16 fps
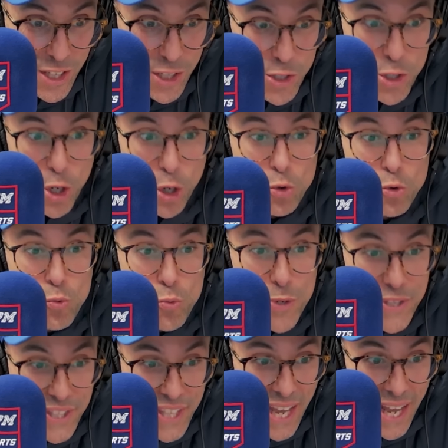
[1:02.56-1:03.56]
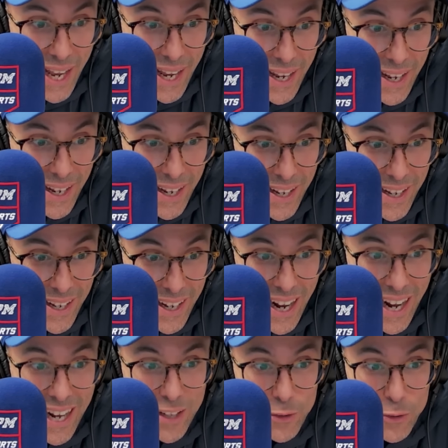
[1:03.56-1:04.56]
Il y a huit ans, en